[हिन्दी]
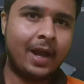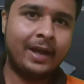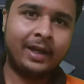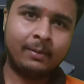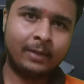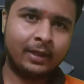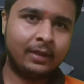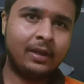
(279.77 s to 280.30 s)

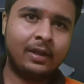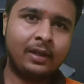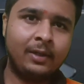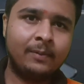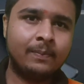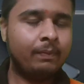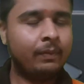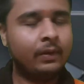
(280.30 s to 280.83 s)
आईडी बंद
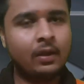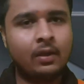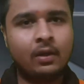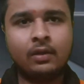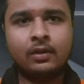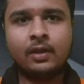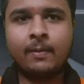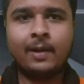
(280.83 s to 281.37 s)
करी
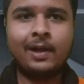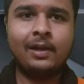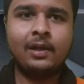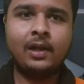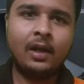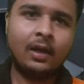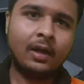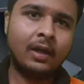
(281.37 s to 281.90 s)
सामान
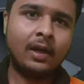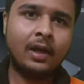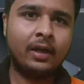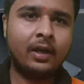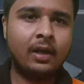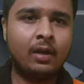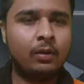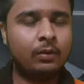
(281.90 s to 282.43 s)
लिया घर आ
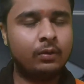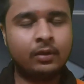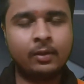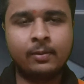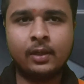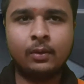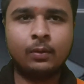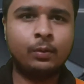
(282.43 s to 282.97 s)
गया और उसके
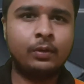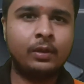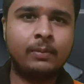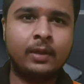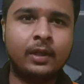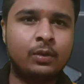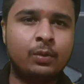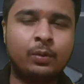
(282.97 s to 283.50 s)
बाद दो दिन
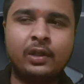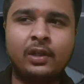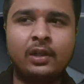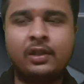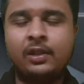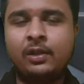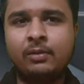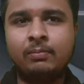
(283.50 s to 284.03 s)
मैंने छुट्टी
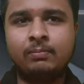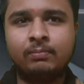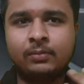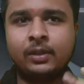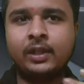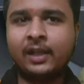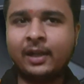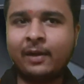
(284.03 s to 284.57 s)
रखी
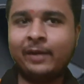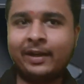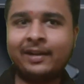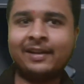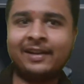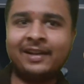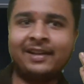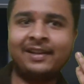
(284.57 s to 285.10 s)
रिकवर
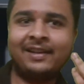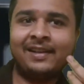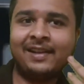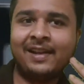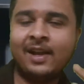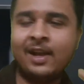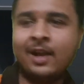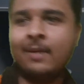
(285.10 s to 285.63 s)
करने के
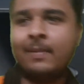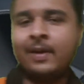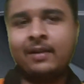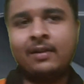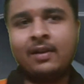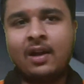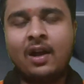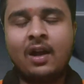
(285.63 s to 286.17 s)
लिए
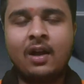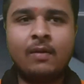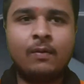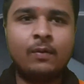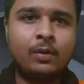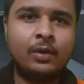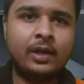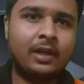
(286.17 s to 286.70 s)
बट हाँ
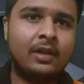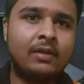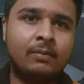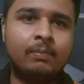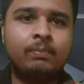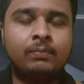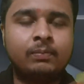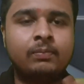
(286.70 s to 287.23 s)
वो एक
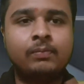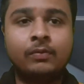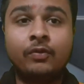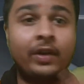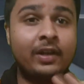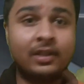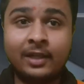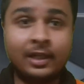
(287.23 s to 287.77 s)

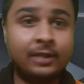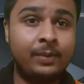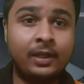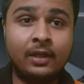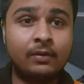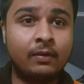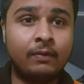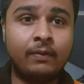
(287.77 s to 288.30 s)
वर्स्ट
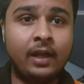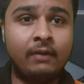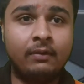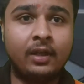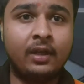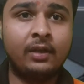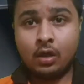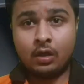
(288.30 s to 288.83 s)
एक्सपीरियंस ऑफ लाइफ
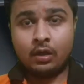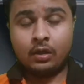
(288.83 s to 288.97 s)
था